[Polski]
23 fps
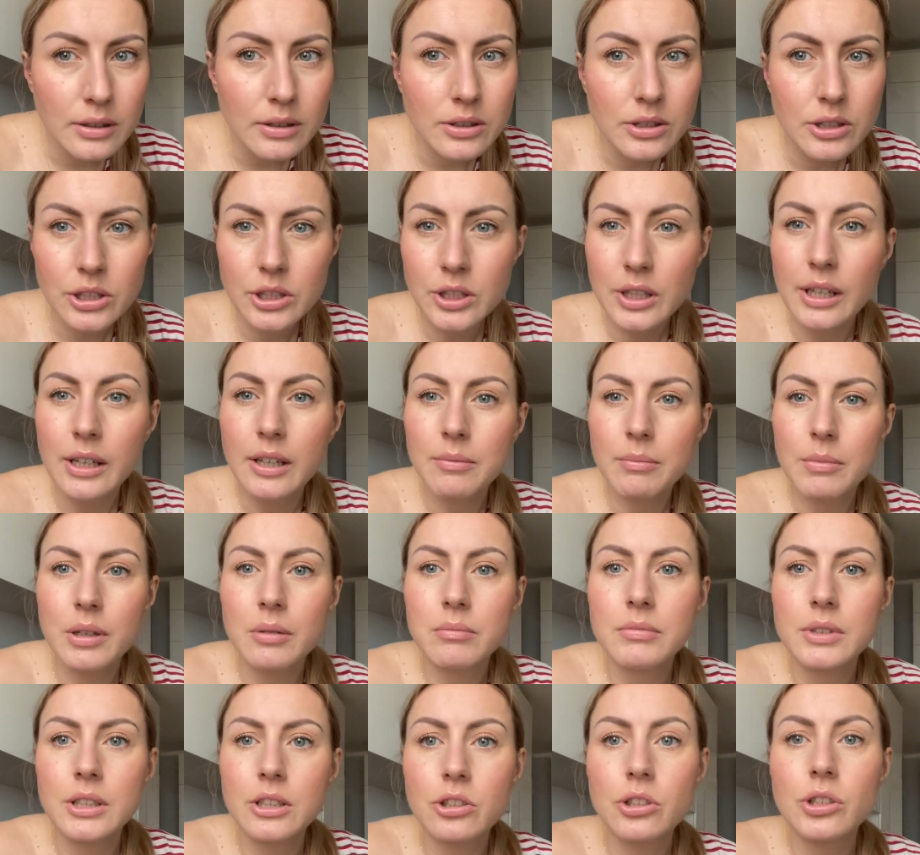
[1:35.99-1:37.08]
Dzisiaj
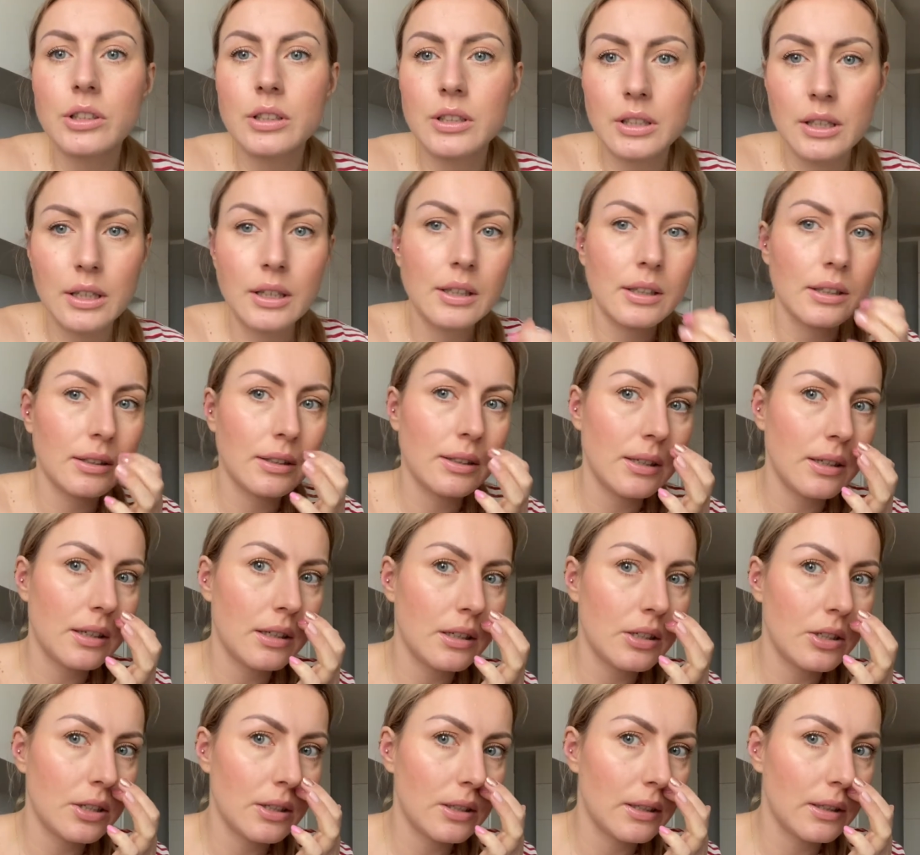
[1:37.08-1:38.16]
mam jeszcze
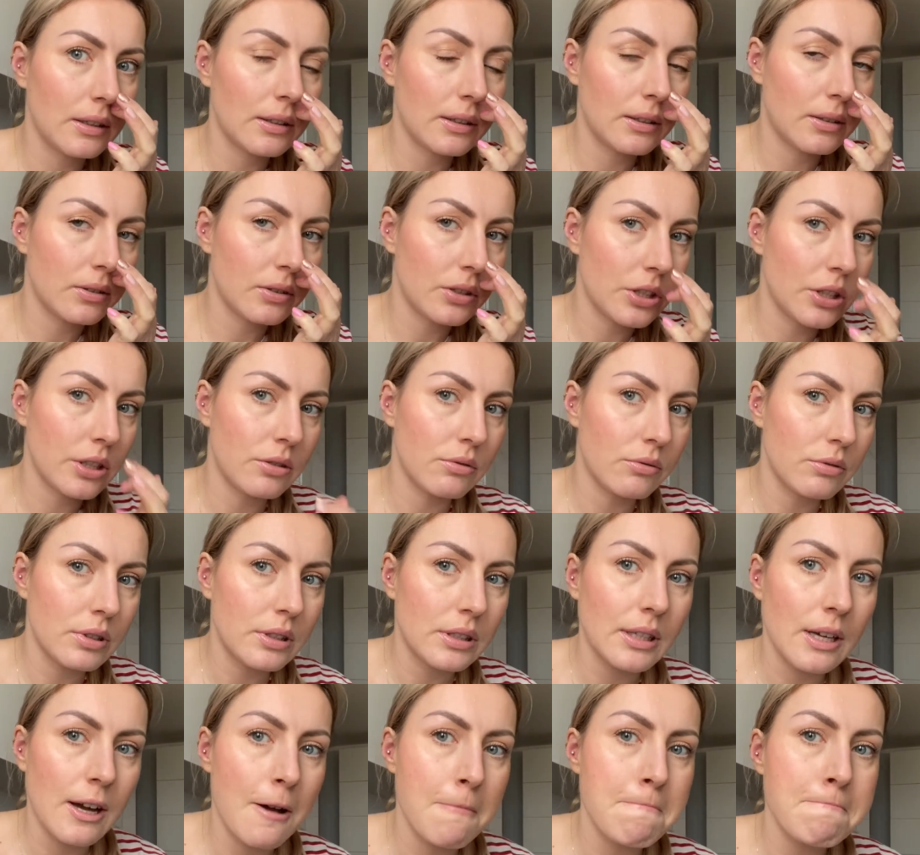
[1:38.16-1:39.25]
delikatniejszy, dlatego że
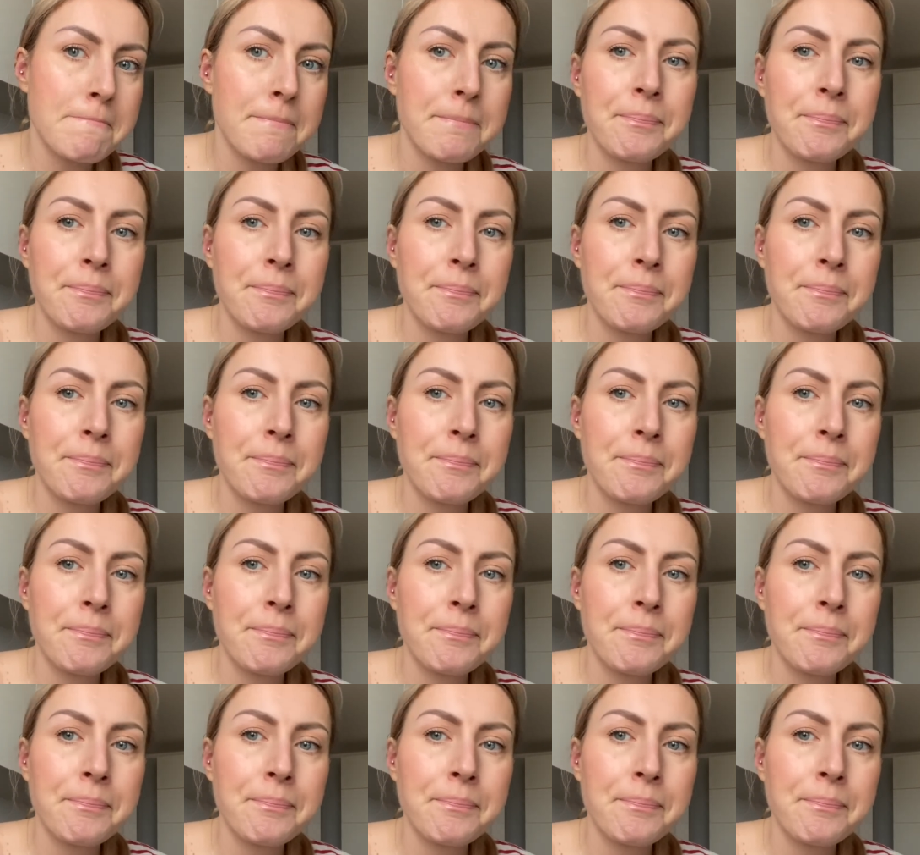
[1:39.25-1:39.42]
usta